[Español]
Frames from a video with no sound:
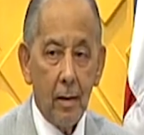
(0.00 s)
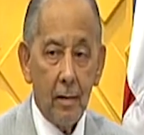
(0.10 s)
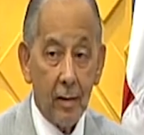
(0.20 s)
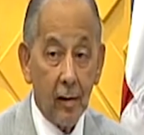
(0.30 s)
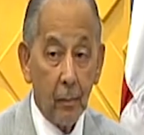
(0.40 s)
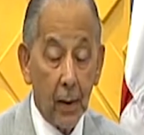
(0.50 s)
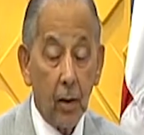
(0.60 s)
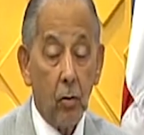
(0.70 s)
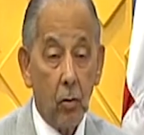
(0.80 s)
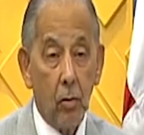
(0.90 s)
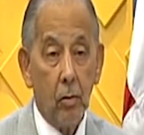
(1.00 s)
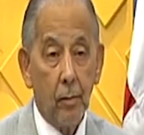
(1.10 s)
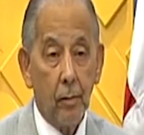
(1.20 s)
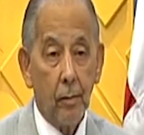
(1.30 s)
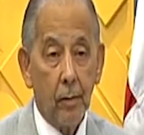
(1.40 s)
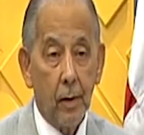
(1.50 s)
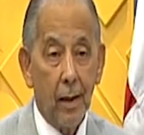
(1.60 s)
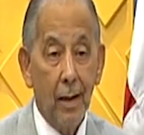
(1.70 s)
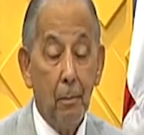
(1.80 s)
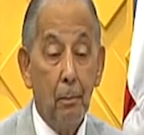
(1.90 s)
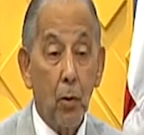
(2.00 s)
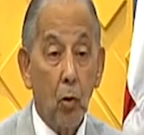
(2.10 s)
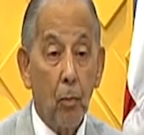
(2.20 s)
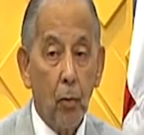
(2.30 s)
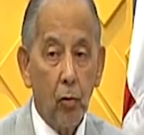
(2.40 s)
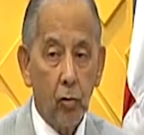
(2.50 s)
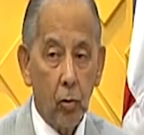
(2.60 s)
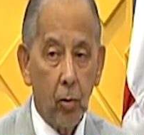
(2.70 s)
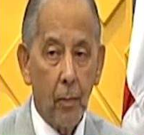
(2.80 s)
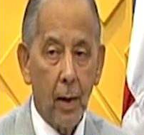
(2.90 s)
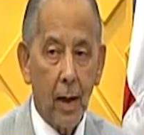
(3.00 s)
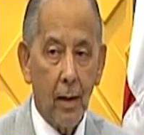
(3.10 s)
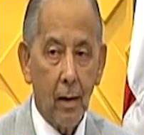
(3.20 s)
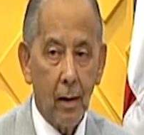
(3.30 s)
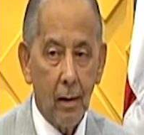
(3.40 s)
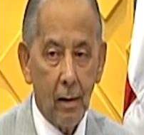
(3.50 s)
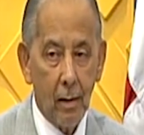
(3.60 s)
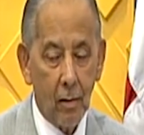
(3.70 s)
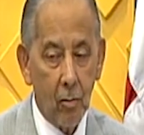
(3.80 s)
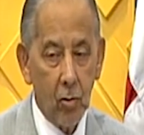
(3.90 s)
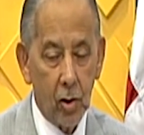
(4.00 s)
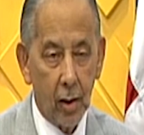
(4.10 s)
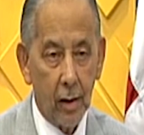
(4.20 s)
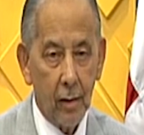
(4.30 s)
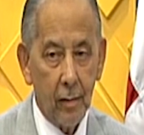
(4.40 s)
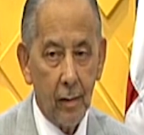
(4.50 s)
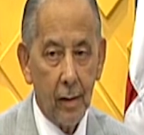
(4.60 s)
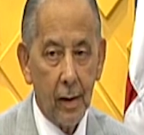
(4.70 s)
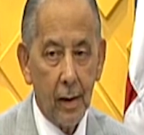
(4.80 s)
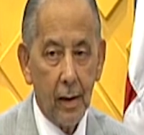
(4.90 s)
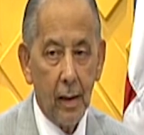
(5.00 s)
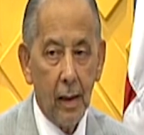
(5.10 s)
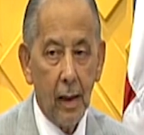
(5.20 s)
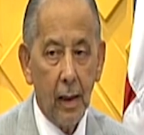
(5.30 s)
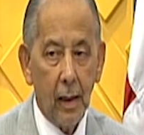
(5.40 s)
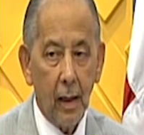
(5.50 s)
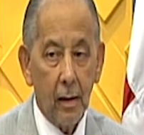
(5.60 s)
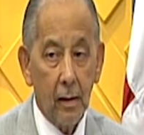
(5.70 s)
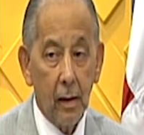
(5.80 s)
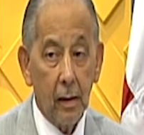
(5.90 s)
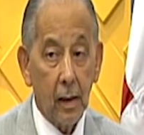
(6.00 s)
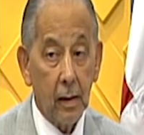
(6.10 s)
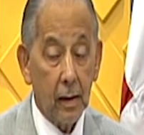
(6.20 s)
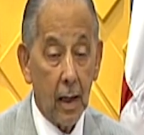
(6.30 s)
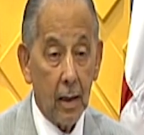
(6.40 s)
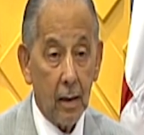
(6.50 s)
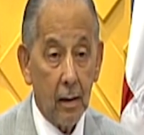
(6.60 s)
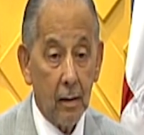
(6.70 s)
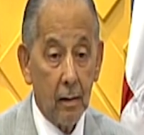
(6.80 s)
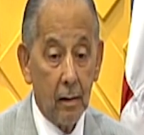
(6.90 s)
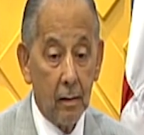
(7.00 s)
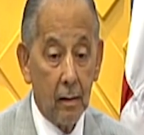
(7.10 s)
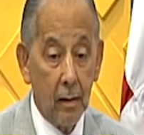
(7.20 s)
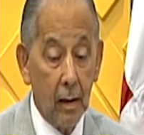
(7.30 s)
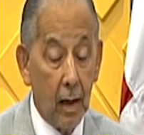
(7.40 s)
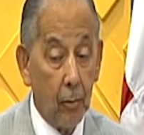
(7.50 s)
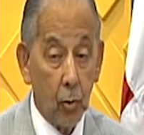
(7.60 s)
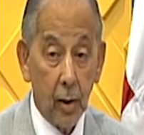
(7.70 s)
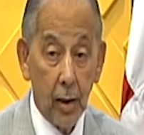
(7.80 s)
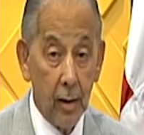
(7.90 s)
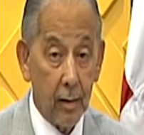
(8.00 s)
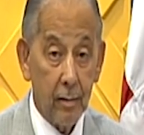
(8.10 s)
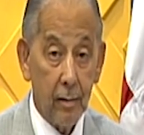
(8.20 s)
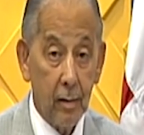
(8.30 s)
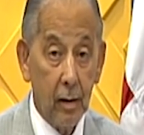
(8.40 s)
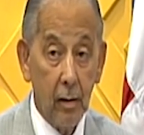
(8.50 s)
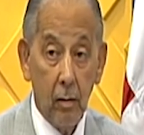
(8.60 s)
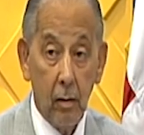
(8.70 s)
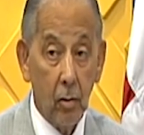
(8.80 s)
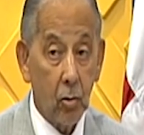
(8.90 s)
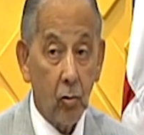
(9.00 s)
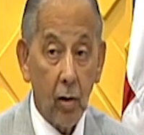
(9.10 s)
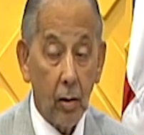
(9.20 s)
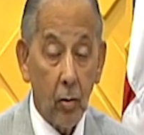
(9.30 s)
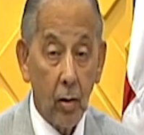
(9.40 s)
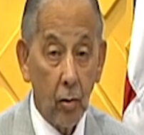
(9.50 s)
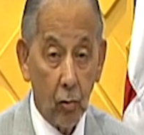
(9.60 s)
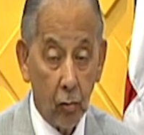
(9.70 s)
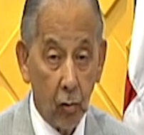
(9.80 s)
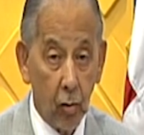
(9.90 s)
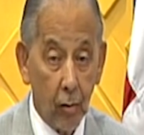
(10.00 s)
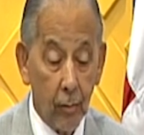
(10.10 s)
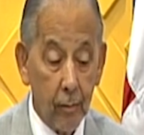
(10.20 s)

Se explicó que el propósito de pagar con cheques era detectar las botellas y otros actos de corrupción.